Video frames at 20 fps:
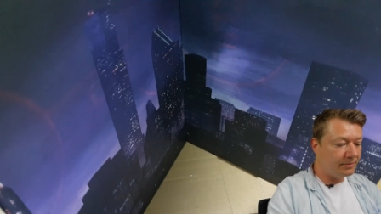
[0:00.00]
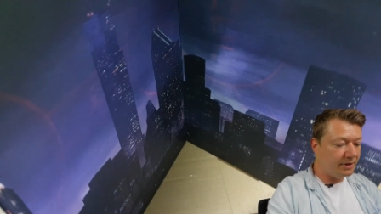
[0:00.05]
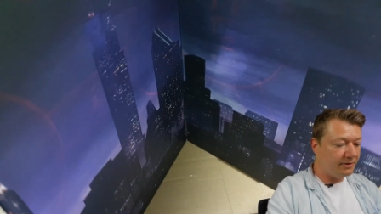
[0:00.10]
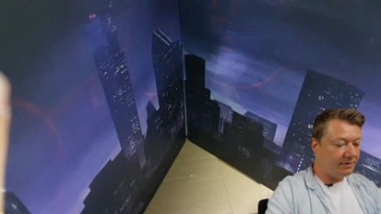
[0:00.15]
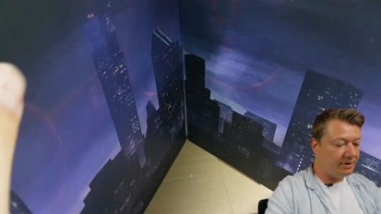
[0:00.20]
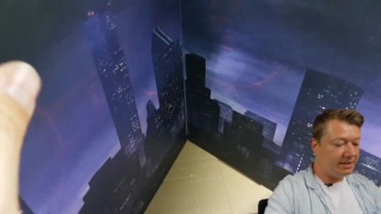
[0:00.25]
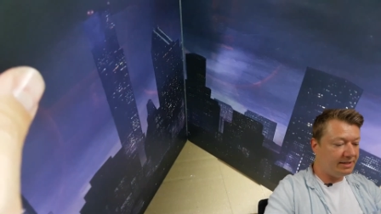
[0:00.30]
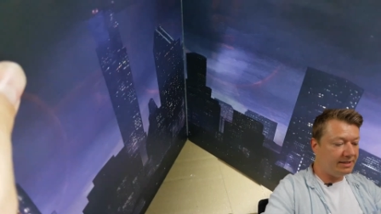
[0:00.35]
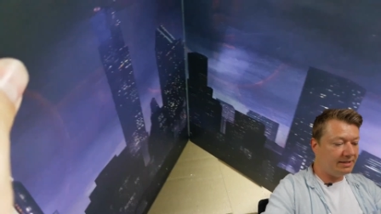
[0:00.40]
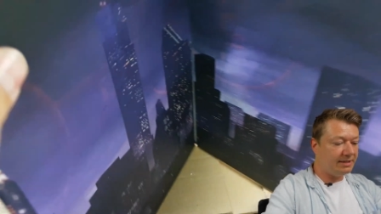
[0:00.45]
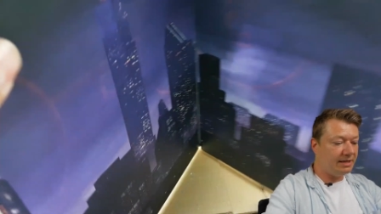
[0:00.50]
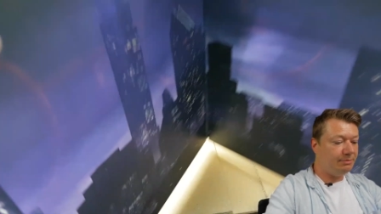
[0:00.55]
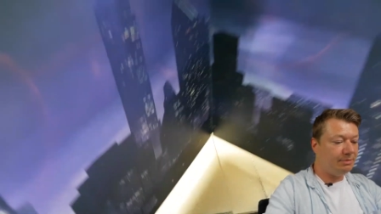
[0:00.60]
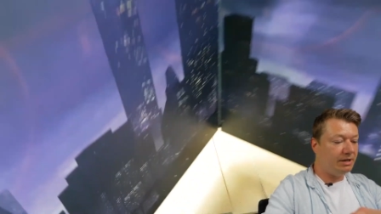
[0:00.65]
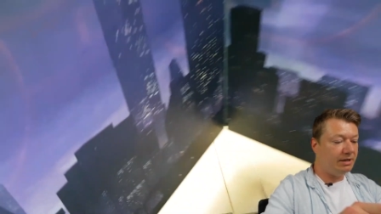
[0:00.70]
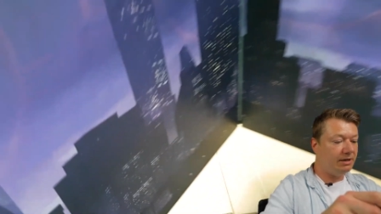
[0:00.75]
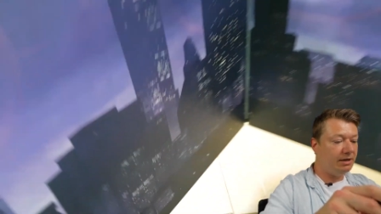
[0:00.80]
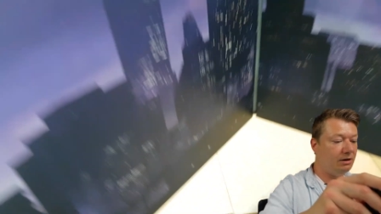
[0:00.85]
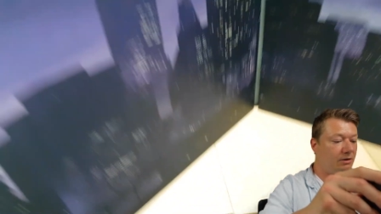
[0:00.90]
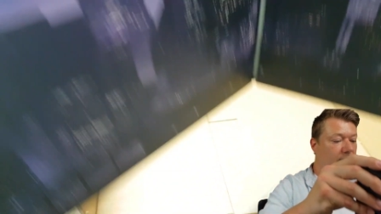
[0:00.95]
Wenn ich es jetzt
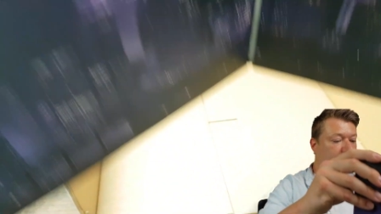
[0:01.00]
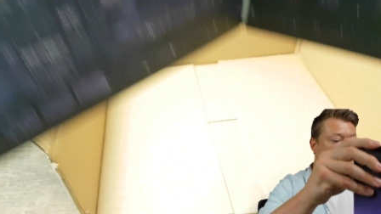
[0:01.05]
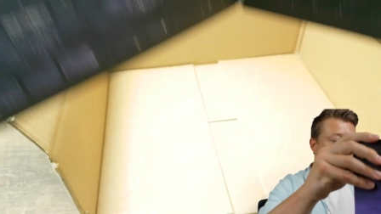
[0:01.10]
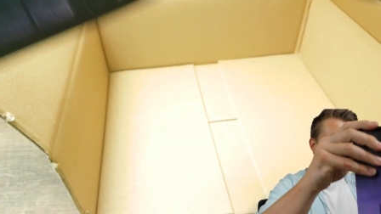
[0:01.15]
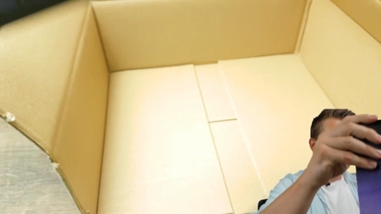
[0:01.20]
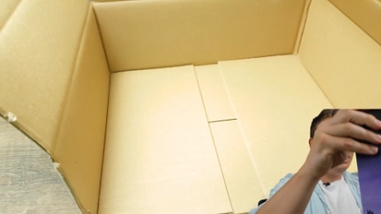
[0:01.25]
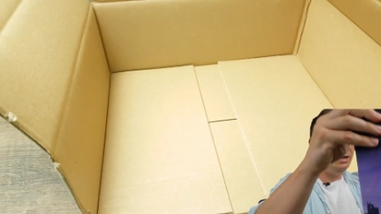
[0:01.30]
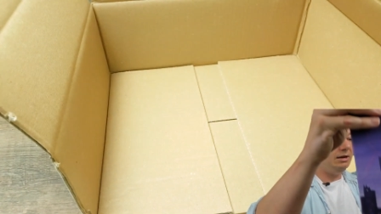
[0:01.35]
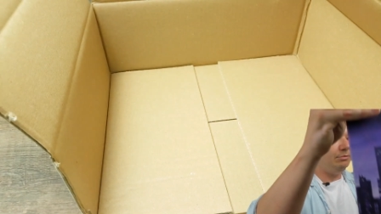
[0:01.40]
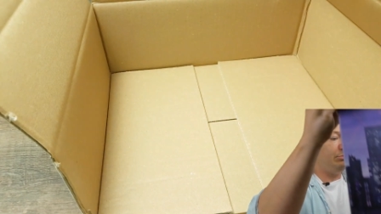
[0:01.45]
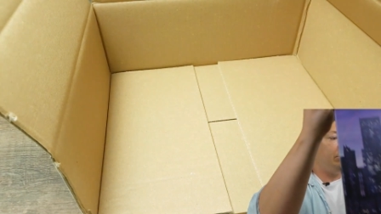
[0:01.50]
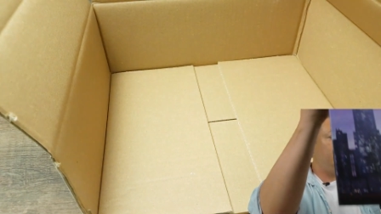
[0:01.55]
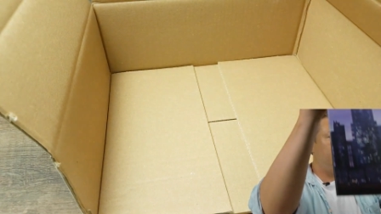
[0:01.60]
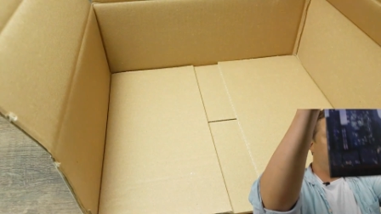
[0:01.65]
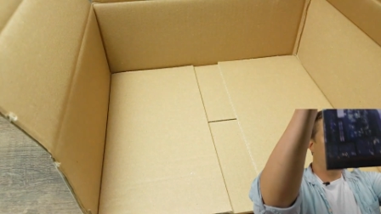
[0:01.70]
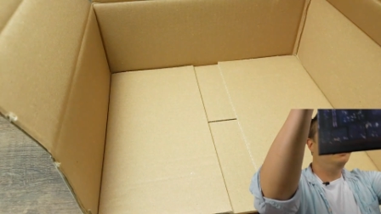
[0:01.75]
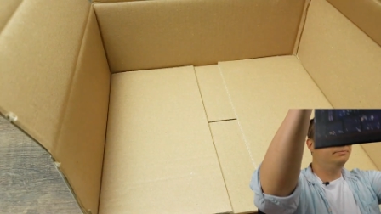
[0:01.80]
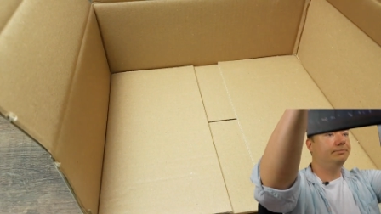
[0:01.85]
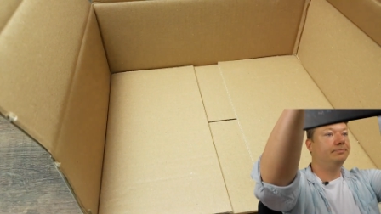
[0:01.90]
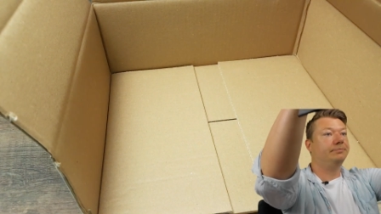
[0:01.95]
einmal
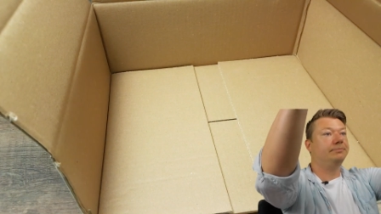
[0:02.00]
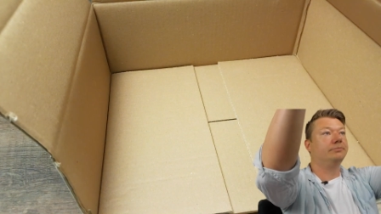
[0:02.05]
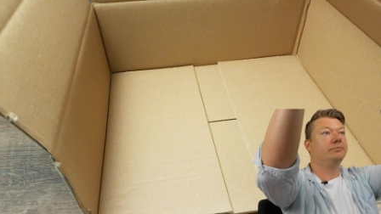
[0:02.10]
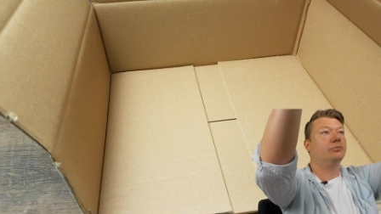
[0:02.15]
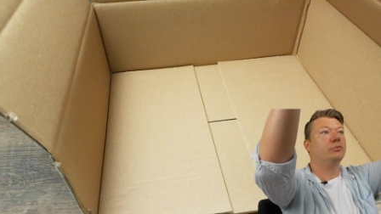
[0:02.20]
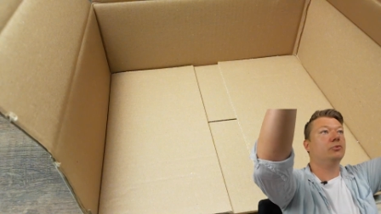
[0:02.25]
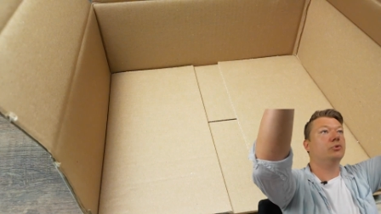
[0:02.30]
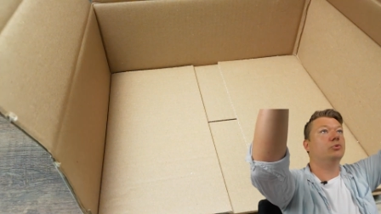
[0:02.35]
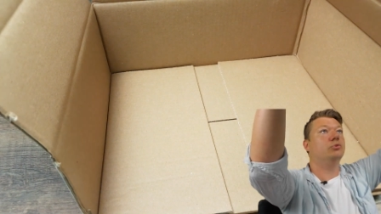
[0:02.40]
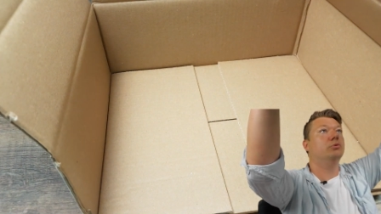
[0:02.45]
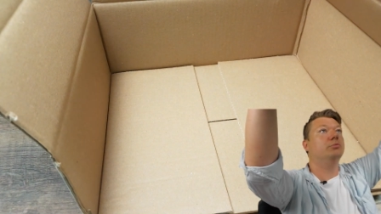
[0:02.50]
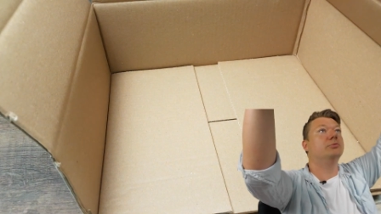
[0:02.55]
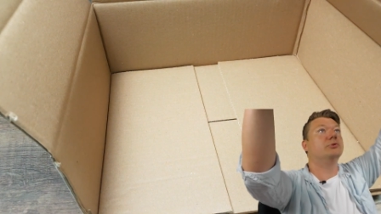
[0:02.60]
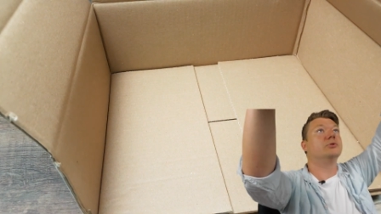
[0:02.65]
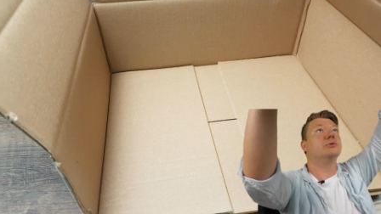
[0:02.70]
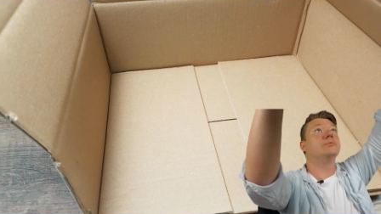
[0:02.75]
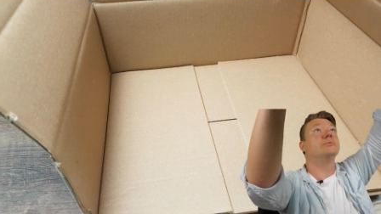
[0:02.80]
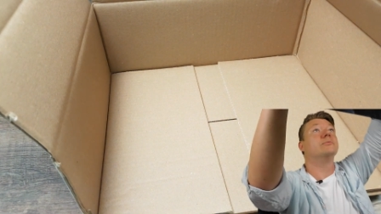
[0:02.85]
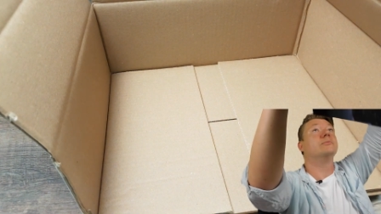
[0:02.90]
aufklappe, ups,